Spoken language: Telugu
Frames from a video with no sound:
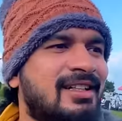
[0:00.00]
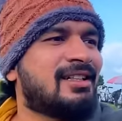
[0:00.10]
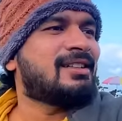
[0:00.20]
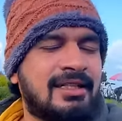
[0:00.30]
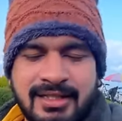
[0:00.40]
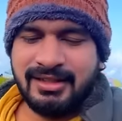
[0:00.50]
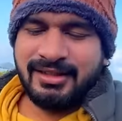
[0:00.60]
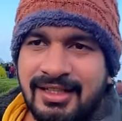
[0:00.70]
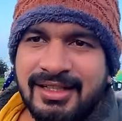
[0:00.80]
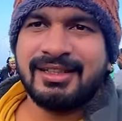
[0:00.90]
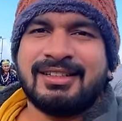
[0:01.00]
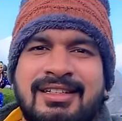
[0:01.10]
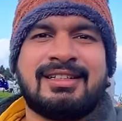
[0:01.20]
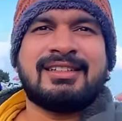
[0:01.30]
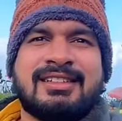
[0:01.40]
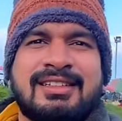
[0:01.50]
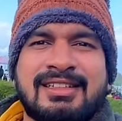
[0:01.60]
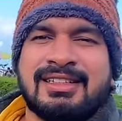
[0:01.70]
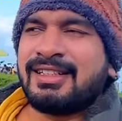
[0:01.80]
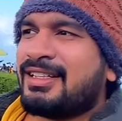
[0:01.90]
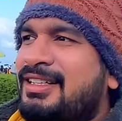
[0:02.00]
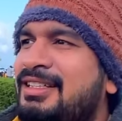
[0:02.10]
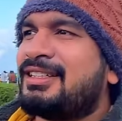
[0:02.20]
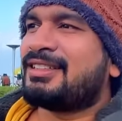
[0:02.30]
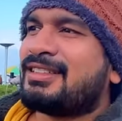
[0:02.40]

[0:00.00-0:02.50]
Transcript: అందువల్లే ఇంకా వెళ్ళిపోద్దేమో అని చెప్పి ట్రైన్